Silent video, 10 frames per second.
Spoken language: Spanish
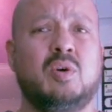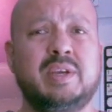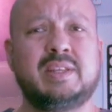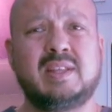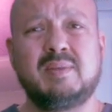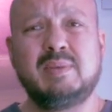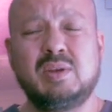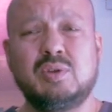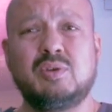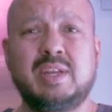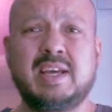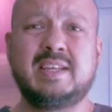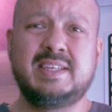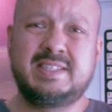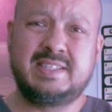oye, termino de
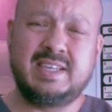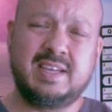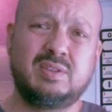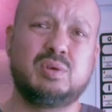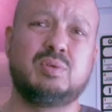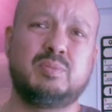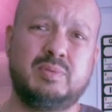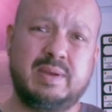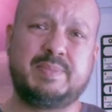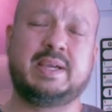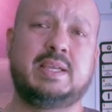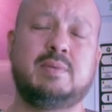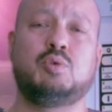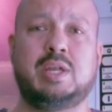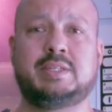orinar y siento como una pequeña
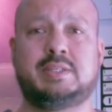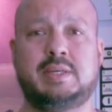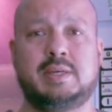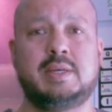molestia.